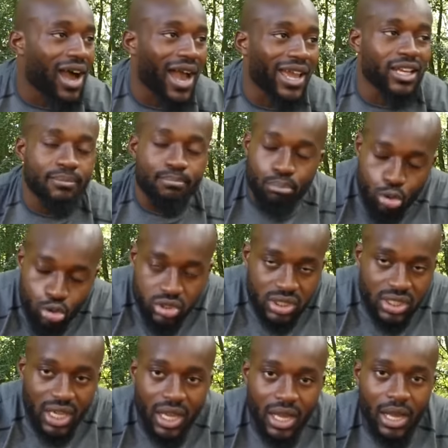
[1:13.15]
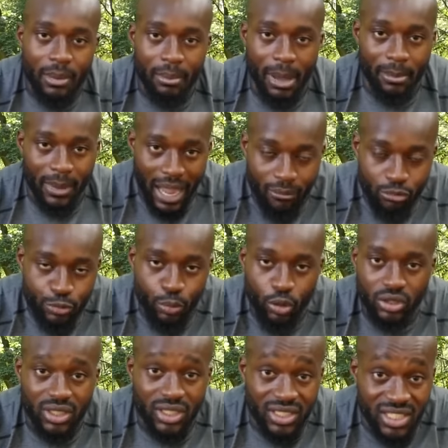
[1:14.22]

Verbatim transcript: einen Booster beim Kampfsport